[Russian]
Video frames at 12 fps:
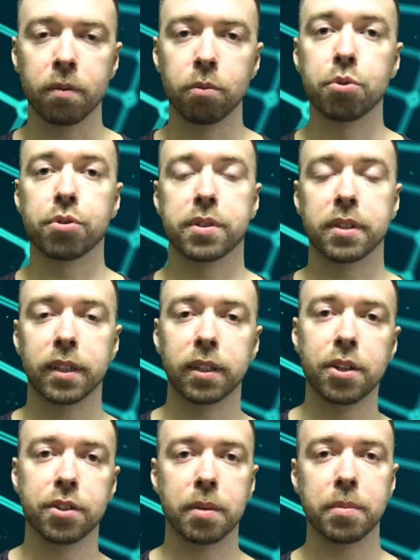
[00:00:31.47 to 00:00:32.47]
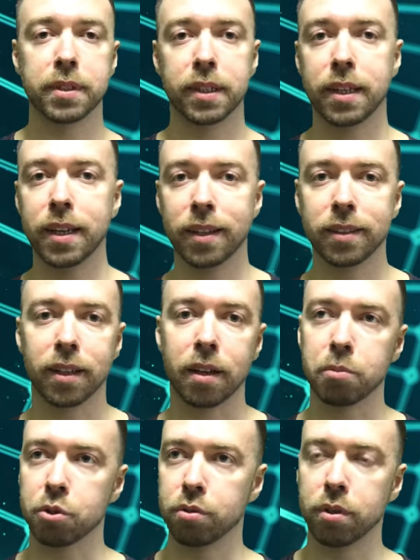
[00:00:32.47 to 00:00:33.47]
Выучился на английском языке на
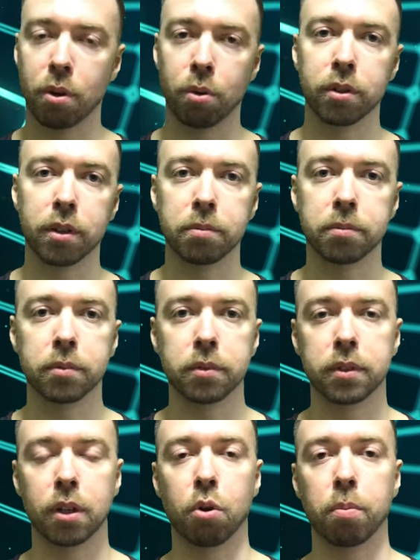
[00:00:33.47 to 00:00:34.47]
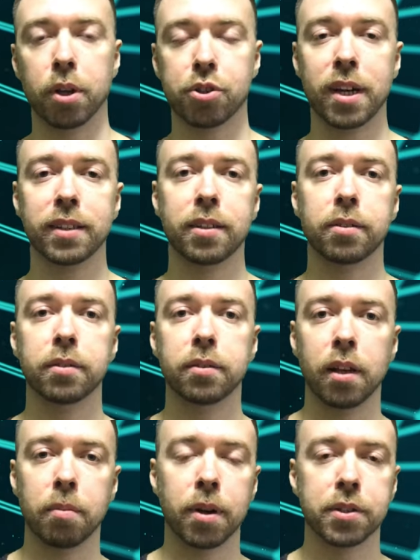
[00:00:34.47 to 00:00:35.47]
международной такой площадке
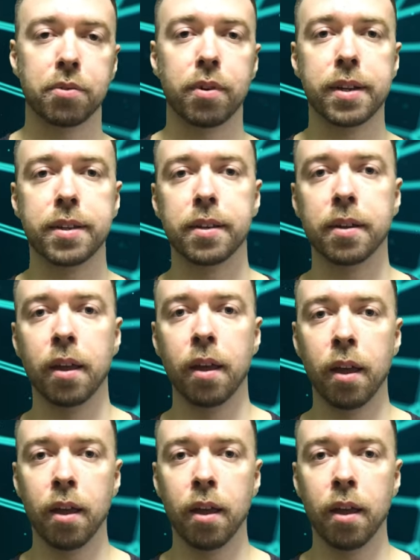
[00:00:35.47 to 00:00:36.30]
для образования.